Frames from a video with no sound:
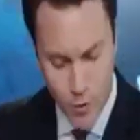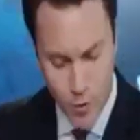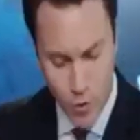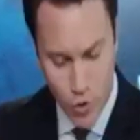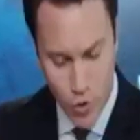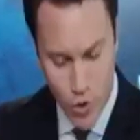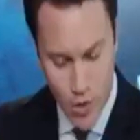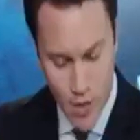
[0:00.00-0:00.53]
di
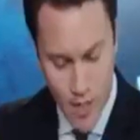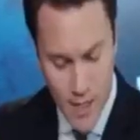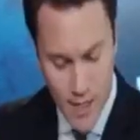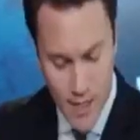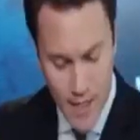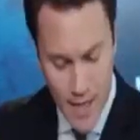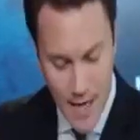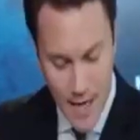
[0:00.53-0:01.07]
lusso,
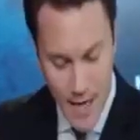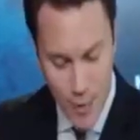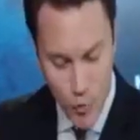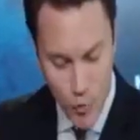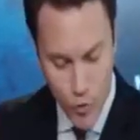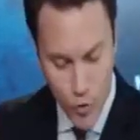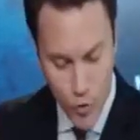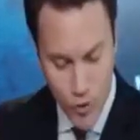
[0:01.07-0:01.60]
la
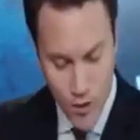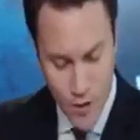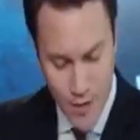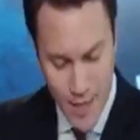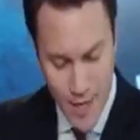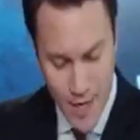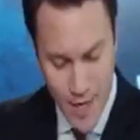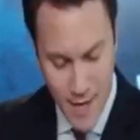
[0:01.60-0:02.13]

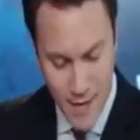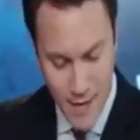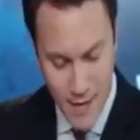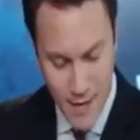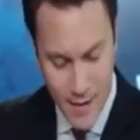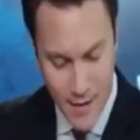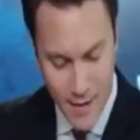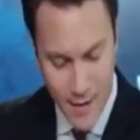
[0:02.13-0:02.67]
luminosità,
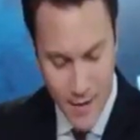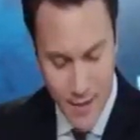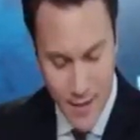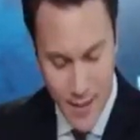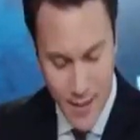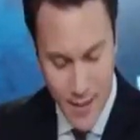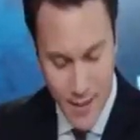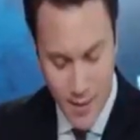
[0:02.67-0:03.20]
la,
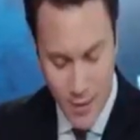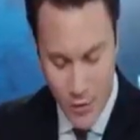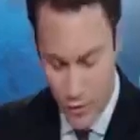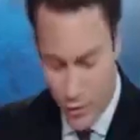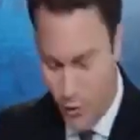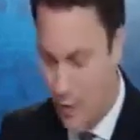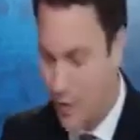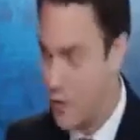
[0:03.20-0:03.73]
la,
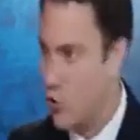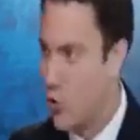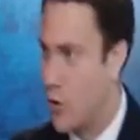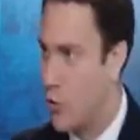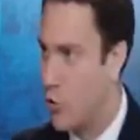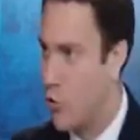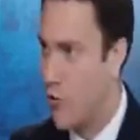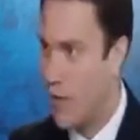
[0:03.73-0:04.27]
la
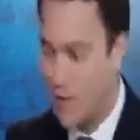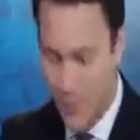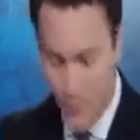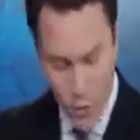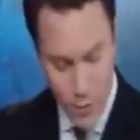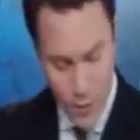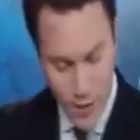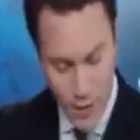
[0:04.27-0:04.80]
zona di cui
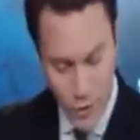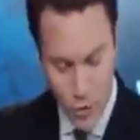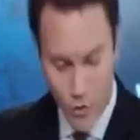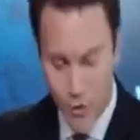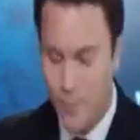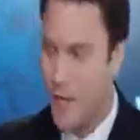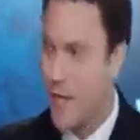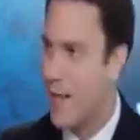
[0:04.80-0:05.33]
abbiamo parlato,
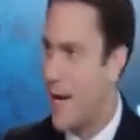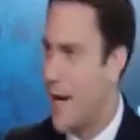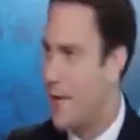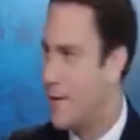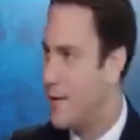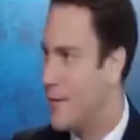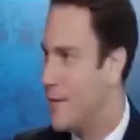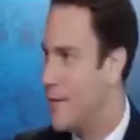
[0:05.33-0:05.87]
i piani
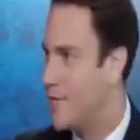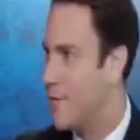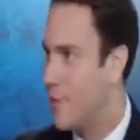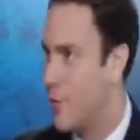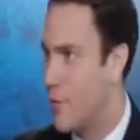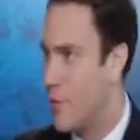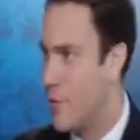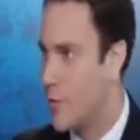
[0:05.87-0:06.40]
alti.
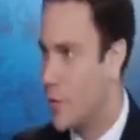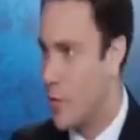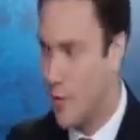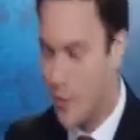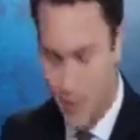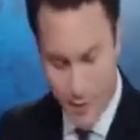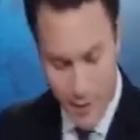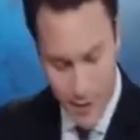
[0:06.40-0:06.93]
Eh,
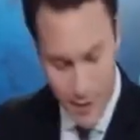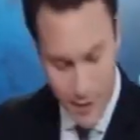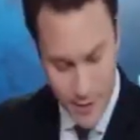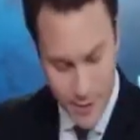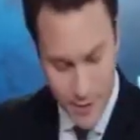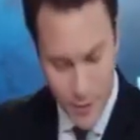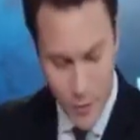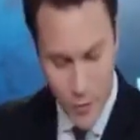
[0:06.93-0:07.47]
Assolutamente.
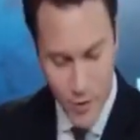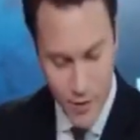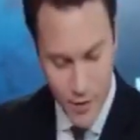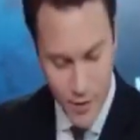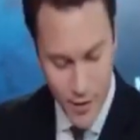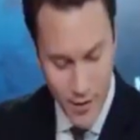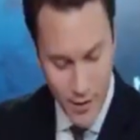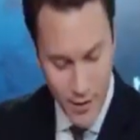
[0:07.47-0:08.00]

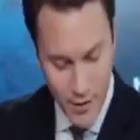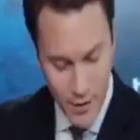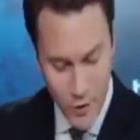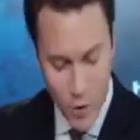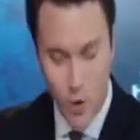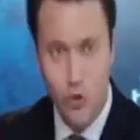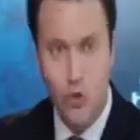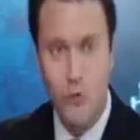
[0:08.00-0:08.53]
Quindi
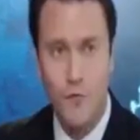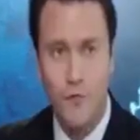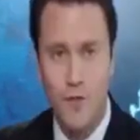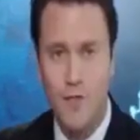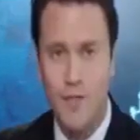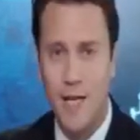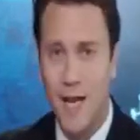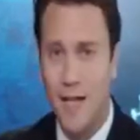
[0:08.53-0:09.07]
con
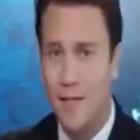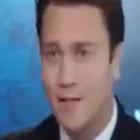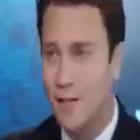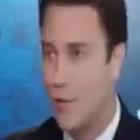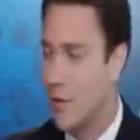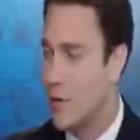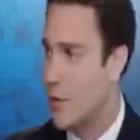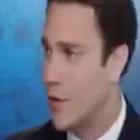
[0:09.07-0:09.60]
soffitti
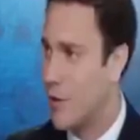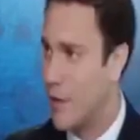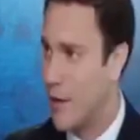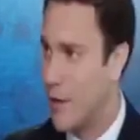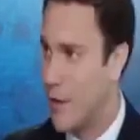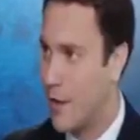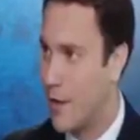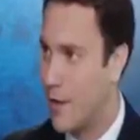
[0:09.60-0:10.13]
alti, questa è
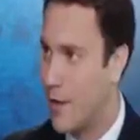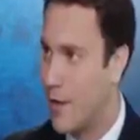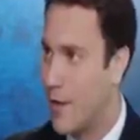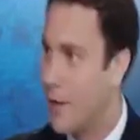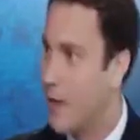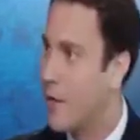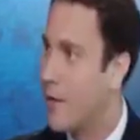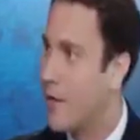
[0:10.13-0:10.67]
un'altra...
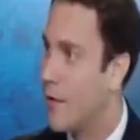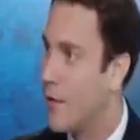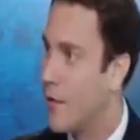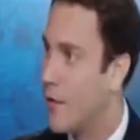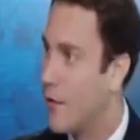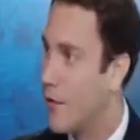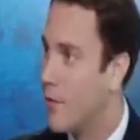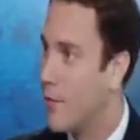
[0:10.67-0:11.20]

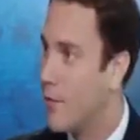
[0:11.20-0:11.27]
Solitamente